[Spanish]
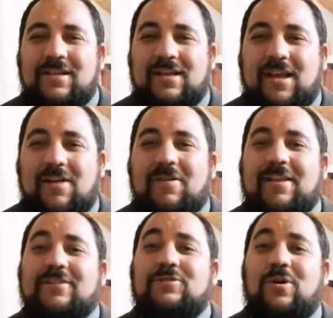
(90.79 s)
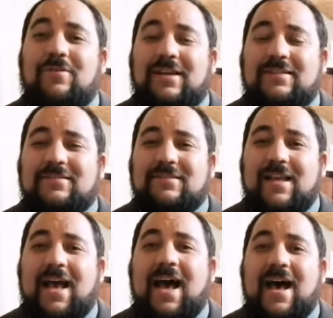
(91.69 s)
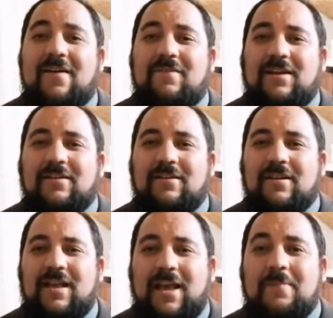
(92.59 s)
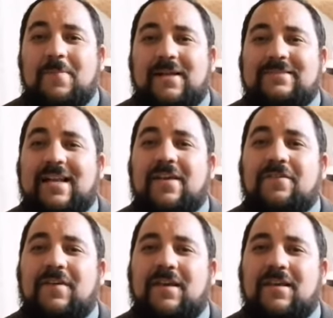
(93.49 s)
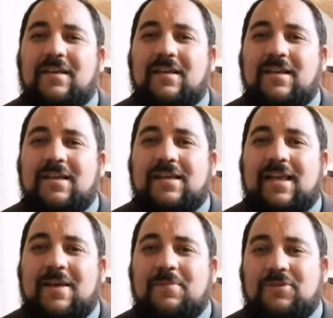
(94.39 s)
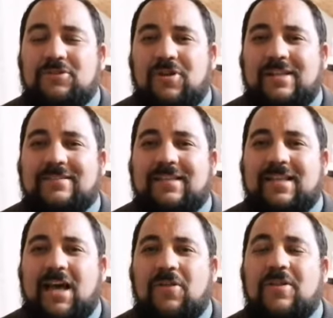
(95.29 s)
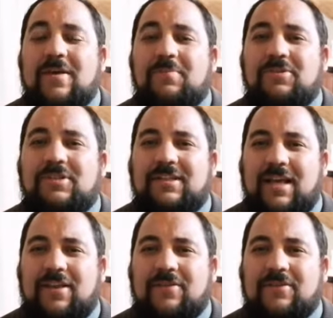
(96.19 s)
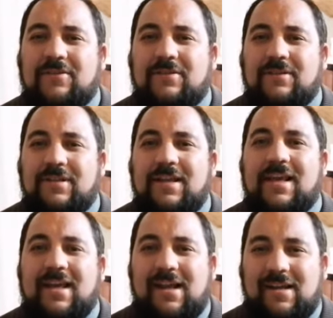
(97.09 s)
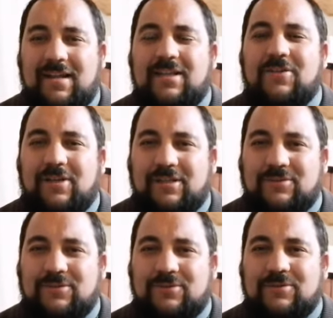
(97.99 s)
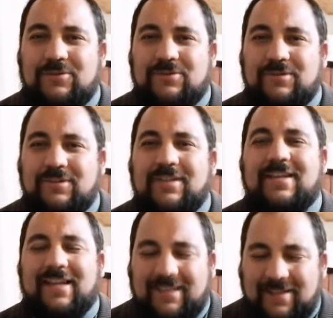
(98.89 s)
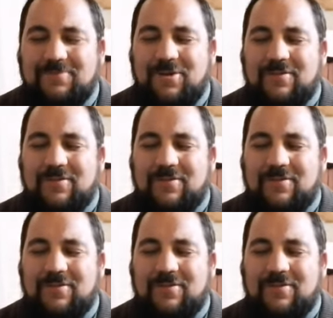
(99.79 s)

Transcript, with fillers: que nuestras obras hablen en base a la fe que hemos solicitado y depositado en Cristo Jesús. Que esté muy